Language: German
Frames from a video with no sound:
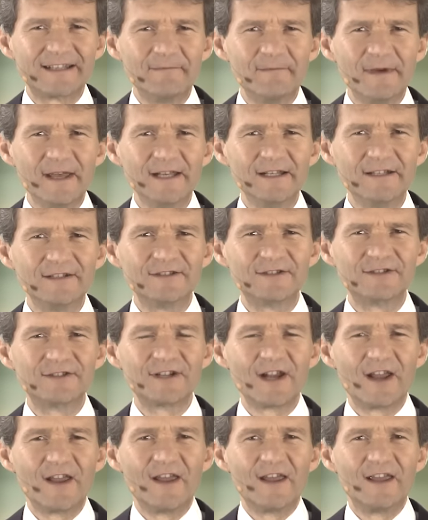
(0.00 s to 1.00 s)
der
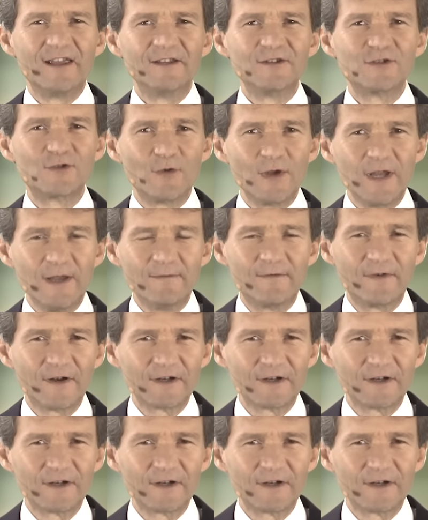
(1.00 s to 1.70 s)
Mensch zu ihm